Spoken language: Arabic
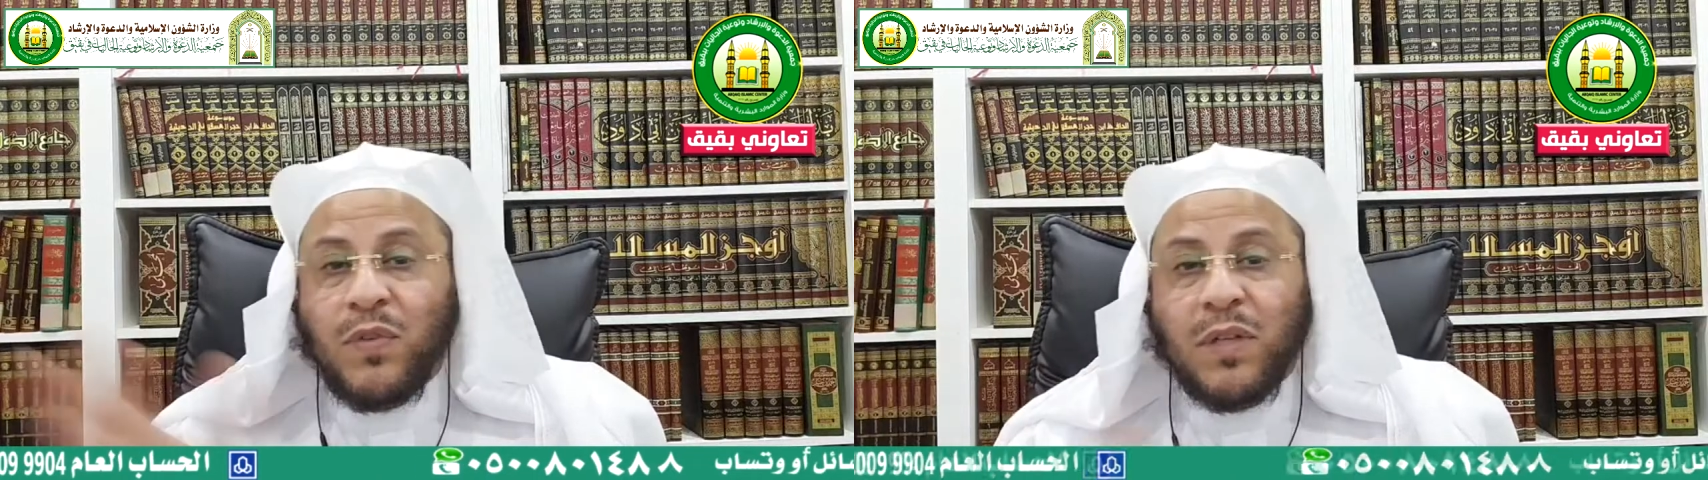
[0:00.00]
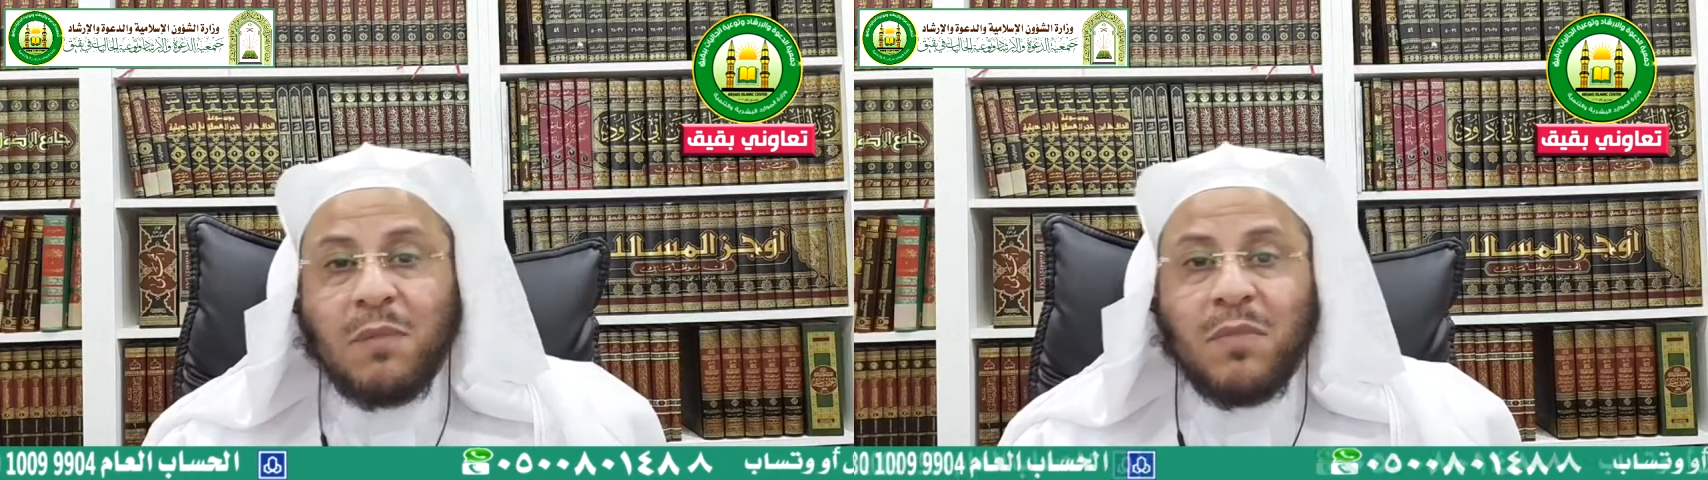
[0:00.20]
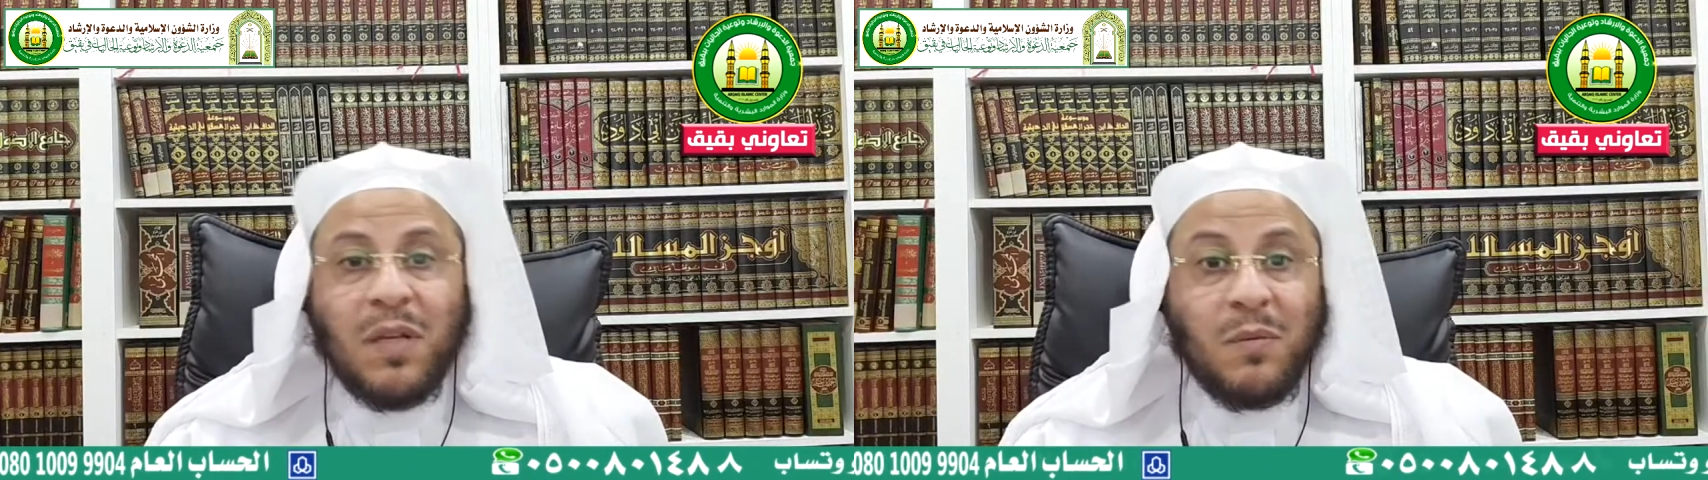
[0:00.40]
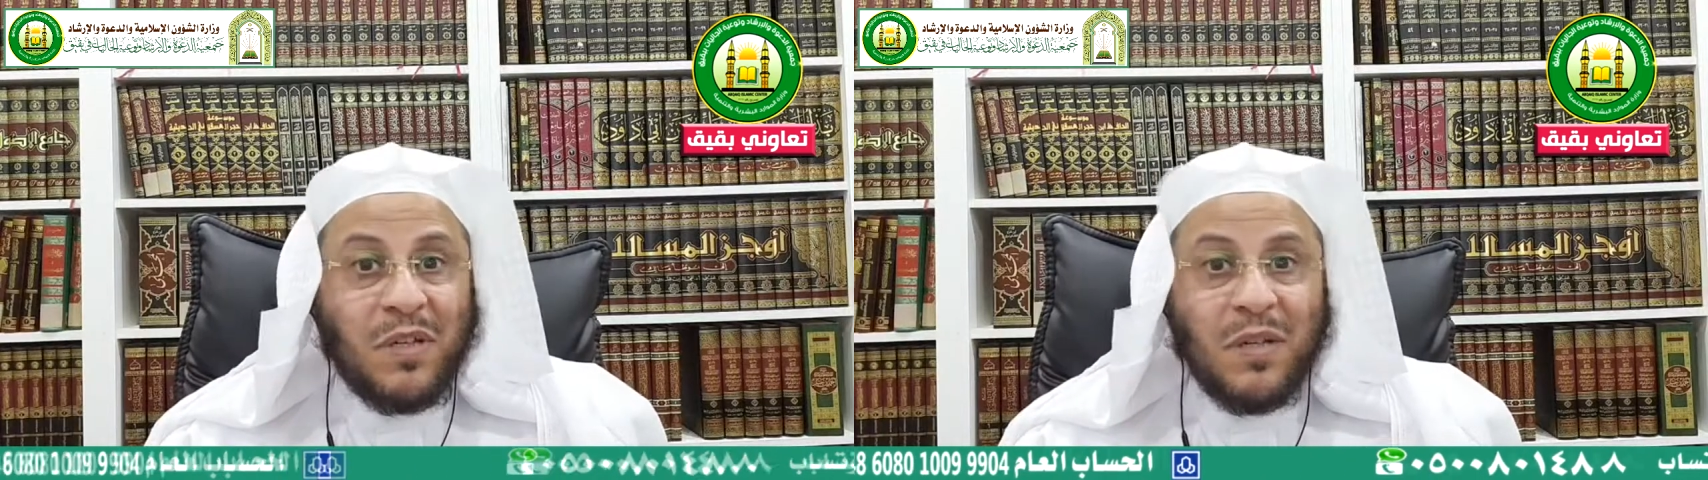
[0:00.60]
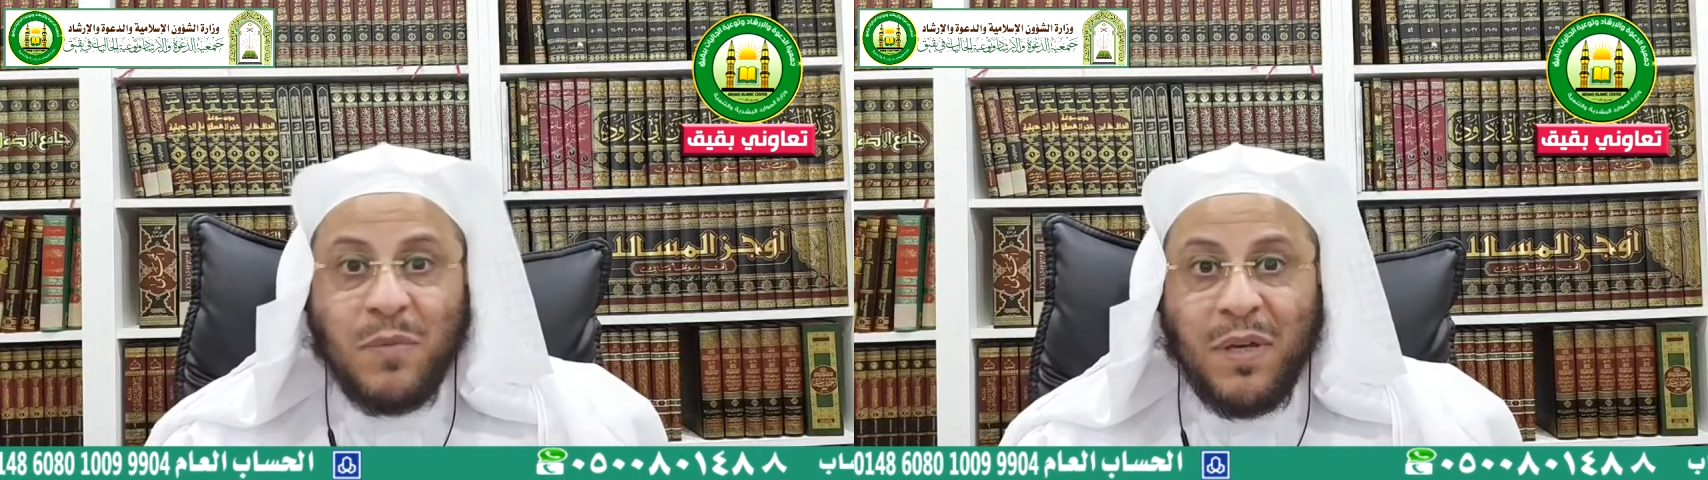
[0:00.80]
فكمل
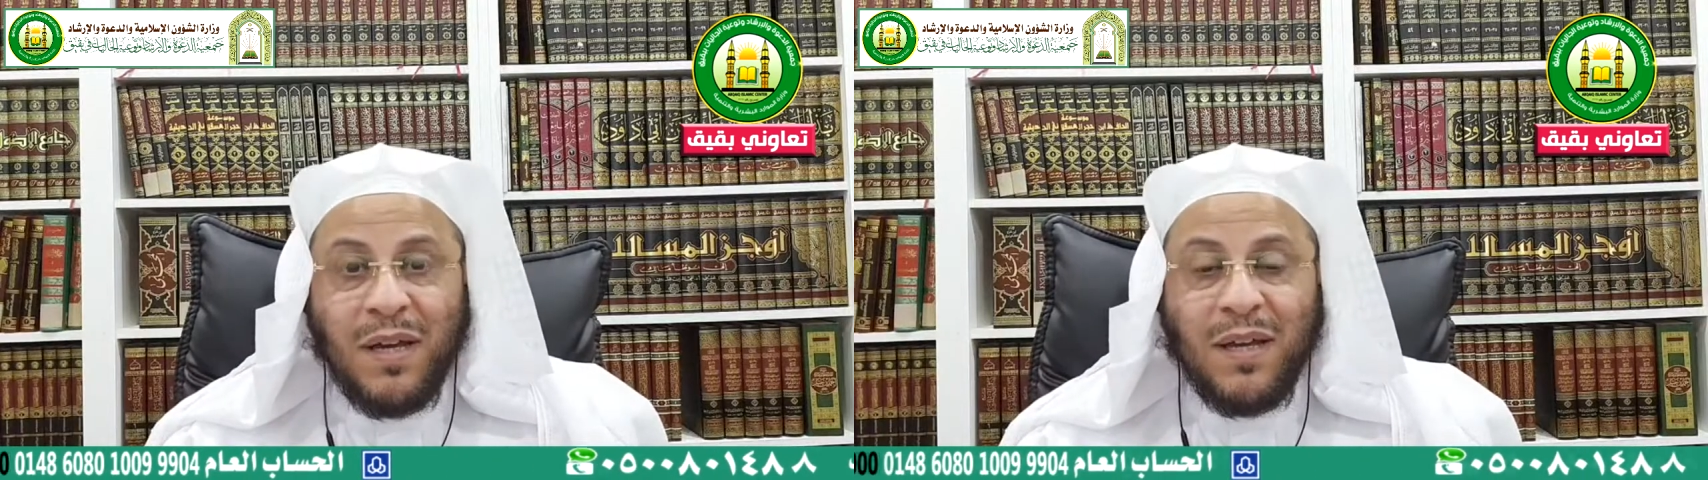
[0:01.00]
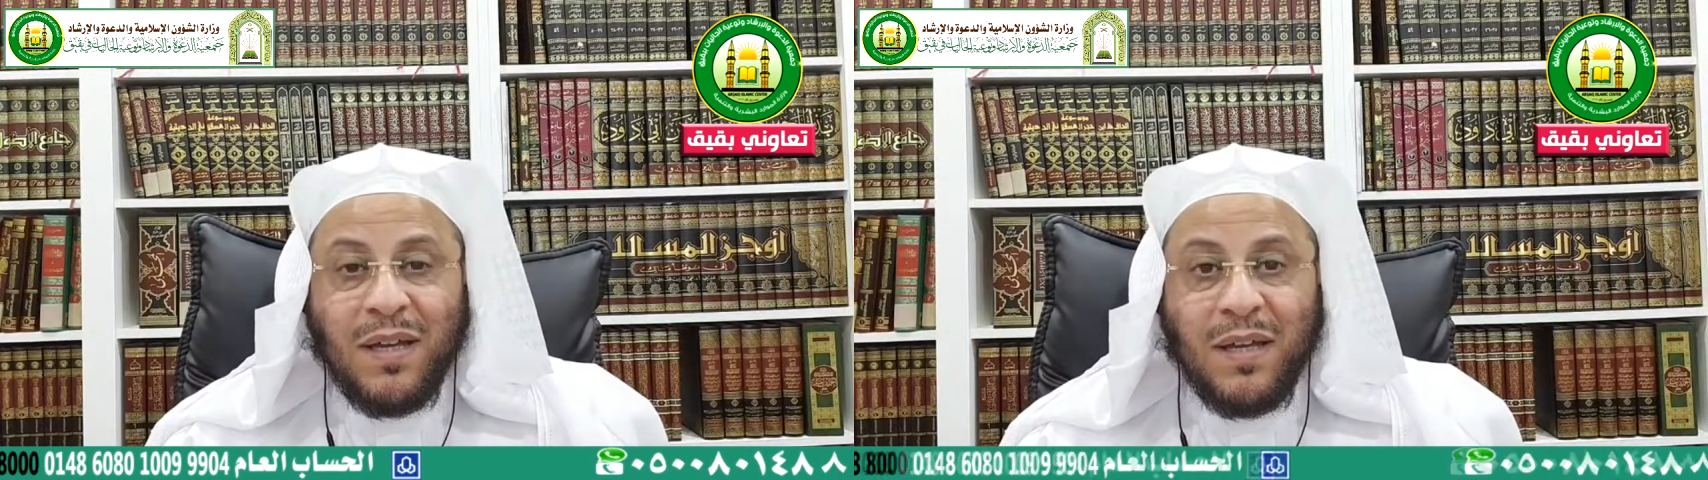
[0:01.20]
به المئة